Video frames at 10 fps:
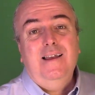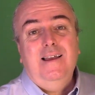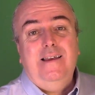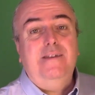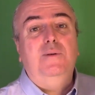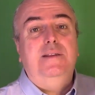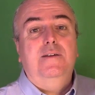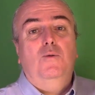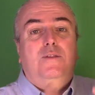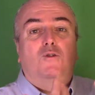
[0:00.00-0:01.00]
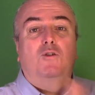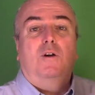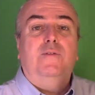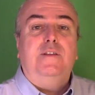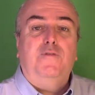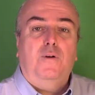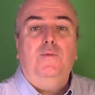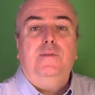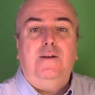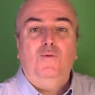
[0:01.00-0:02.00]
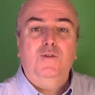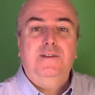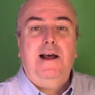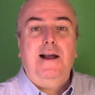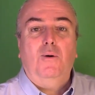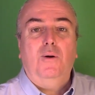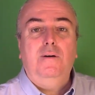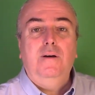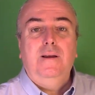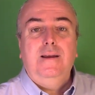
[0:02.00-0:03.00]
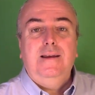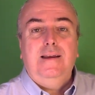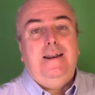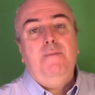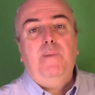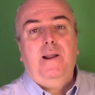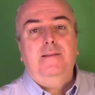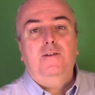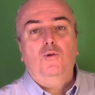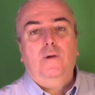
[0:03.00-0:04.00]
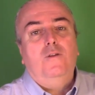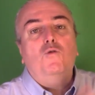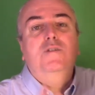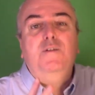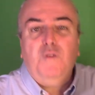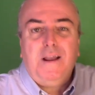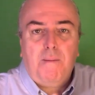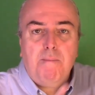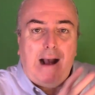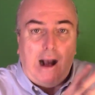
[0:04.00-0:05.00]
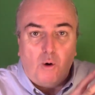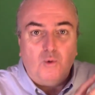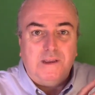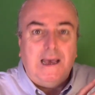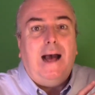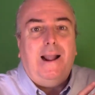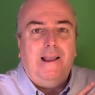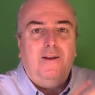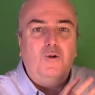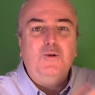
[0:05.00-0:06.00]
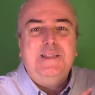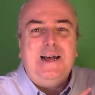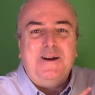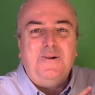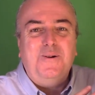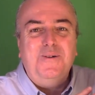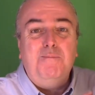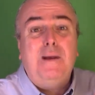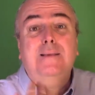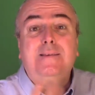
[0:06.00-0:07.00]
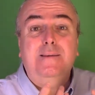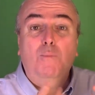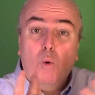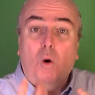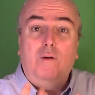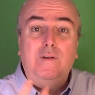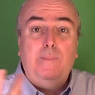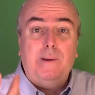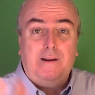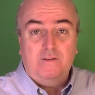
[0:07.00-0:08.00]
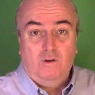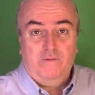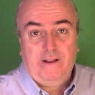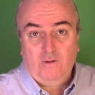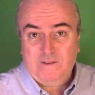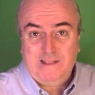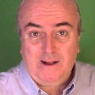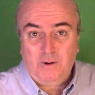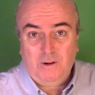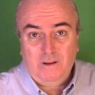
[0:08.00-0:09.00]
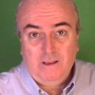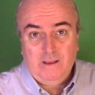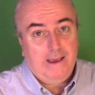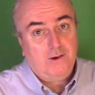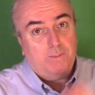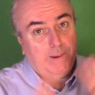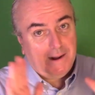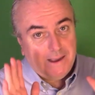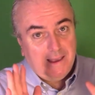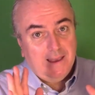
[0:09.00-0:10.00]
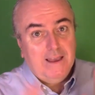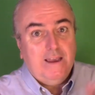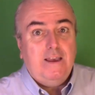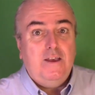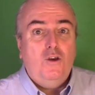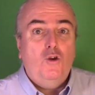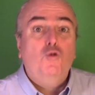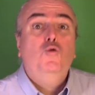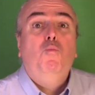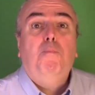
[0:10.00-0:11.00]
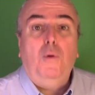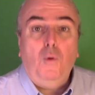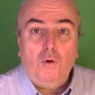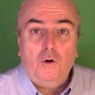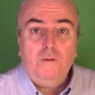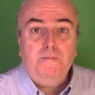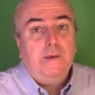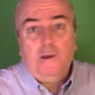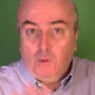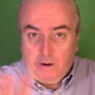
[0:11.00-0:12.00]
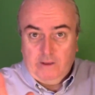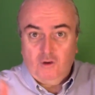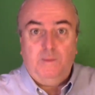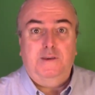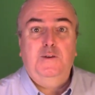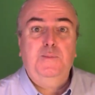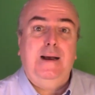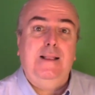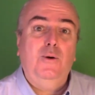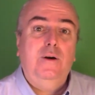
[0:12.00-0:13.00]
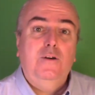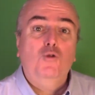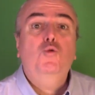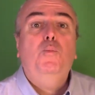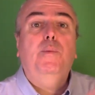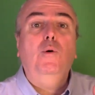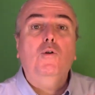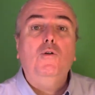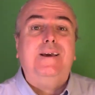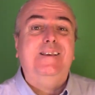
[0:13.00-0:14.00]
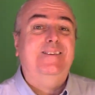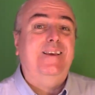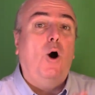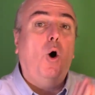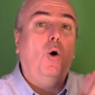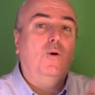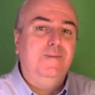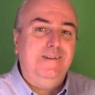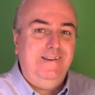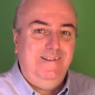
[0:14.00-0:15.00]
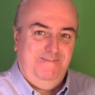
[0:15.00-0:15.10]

E quindi quando si trova di fronte a un ostacolo, l'imprenditore non si ferma a odiare l'ostacolo, ma si muove per risolvere l'ostacolo. Ecco perché suppongo, e correggimi se sbaglio, suppongo che se odi